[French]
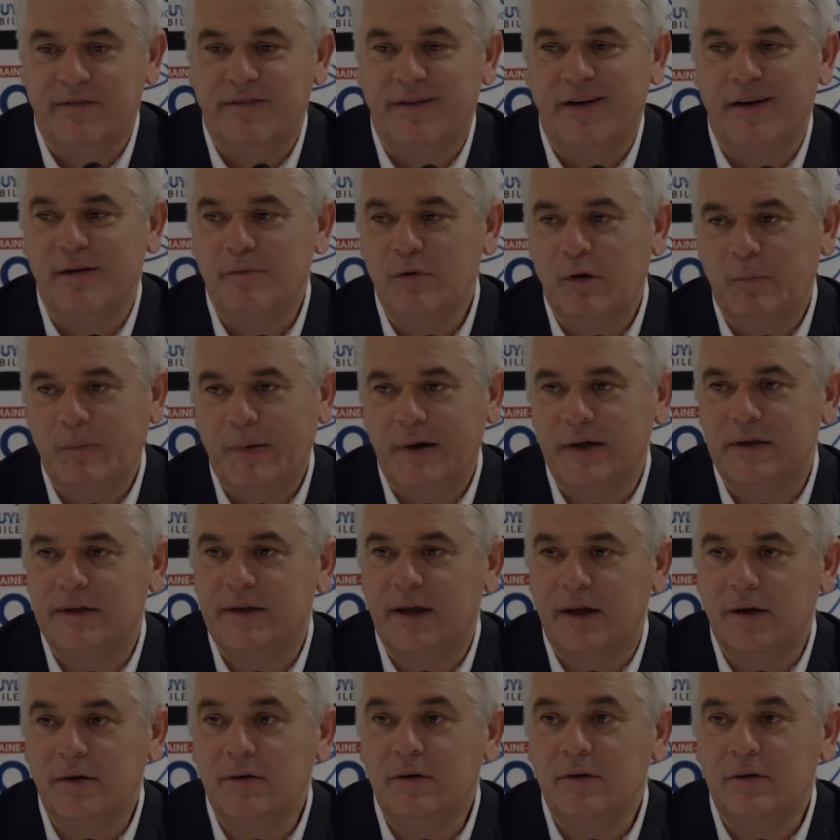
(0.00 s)
on n'a vraiment pas le
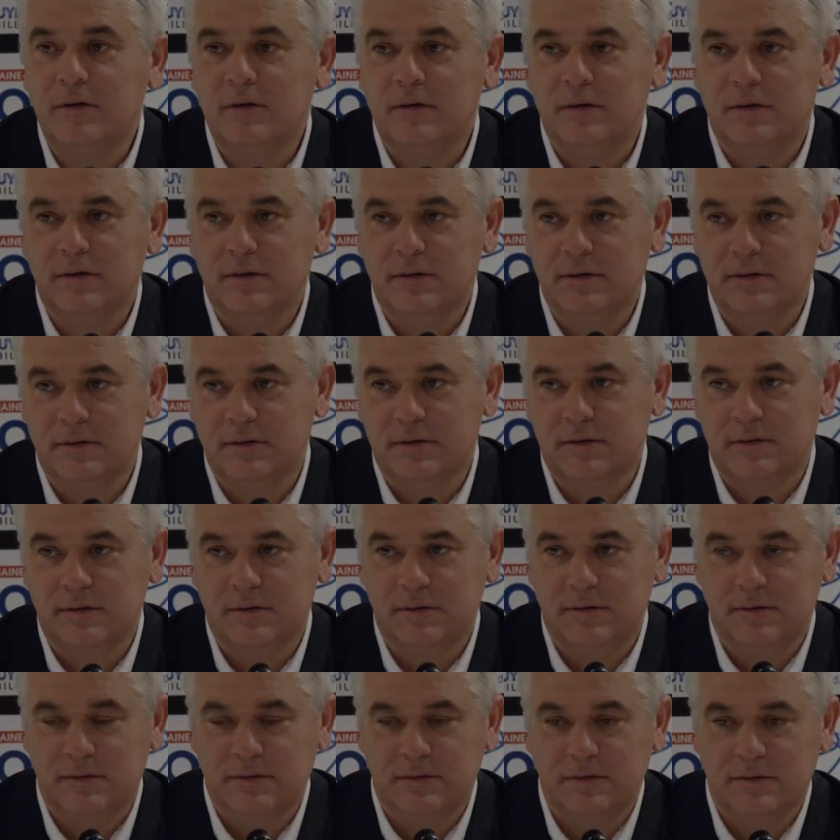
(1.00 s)
talent.
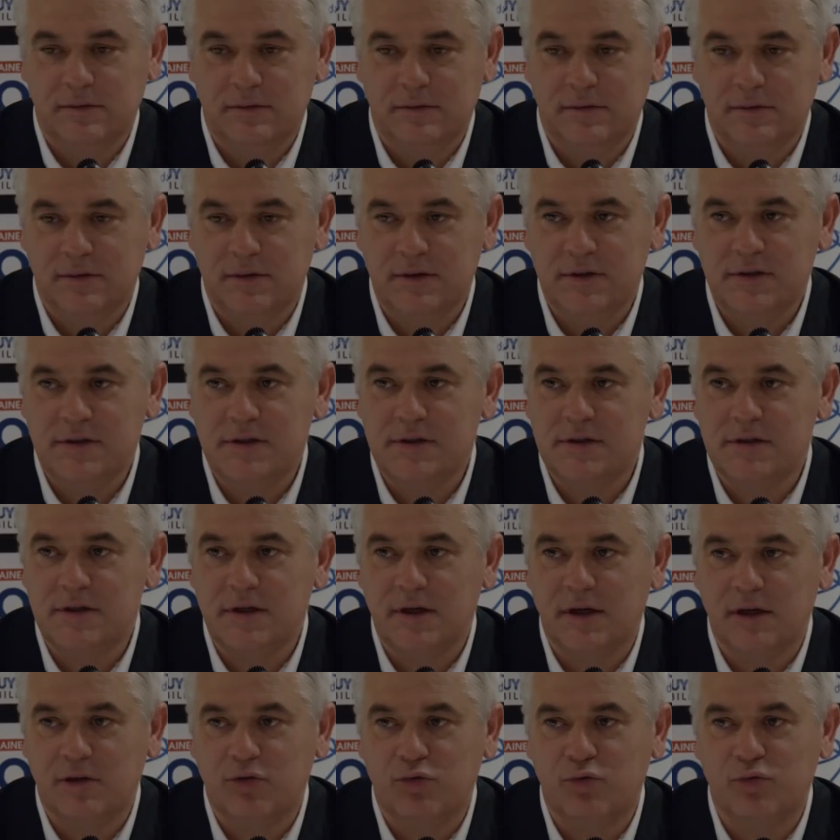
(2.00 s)
Euh,
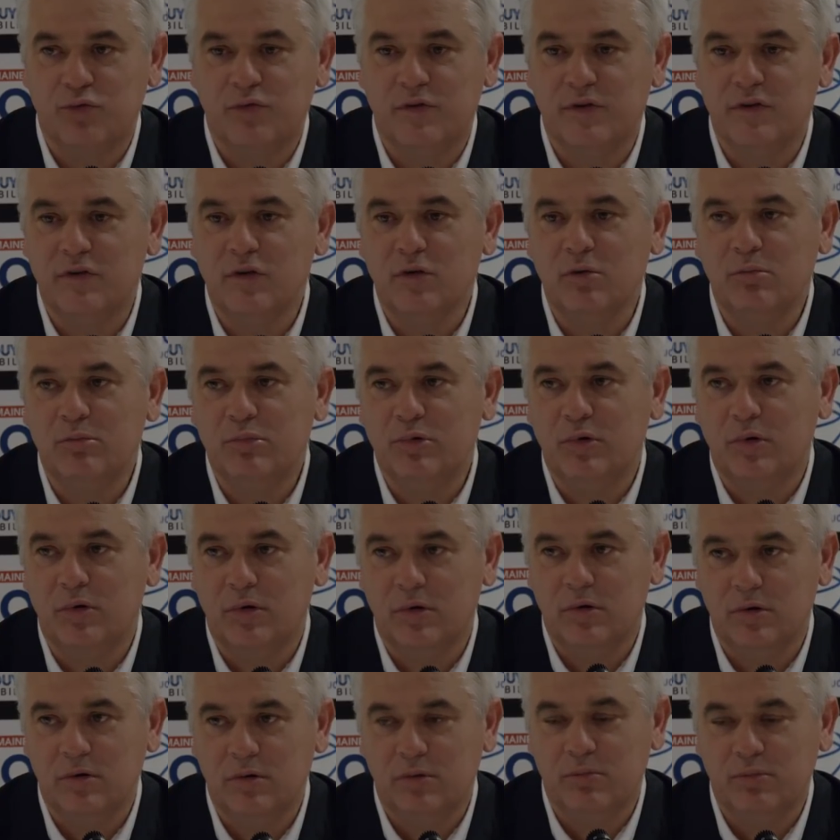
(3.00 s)
nécessaire et suffisant
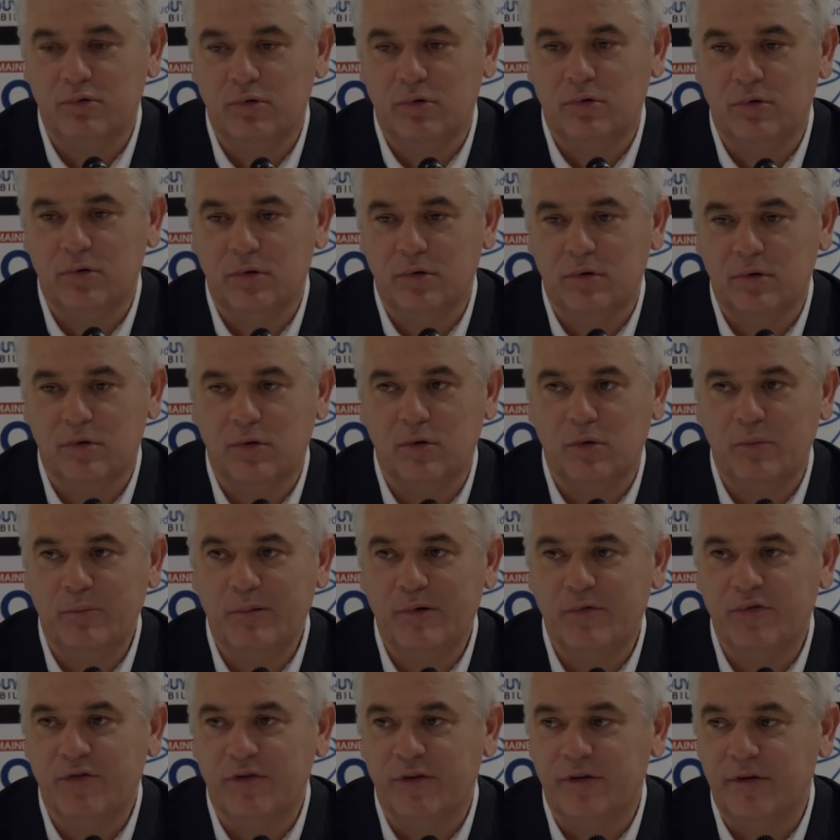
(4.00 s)
pour, euh, pour euh,
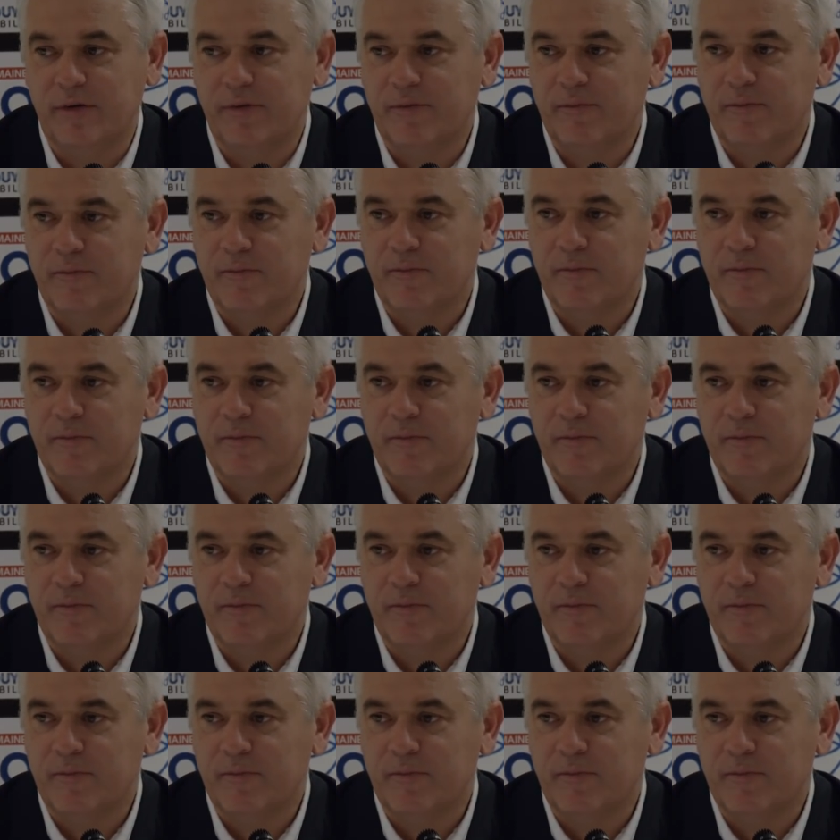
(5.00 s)
compenser.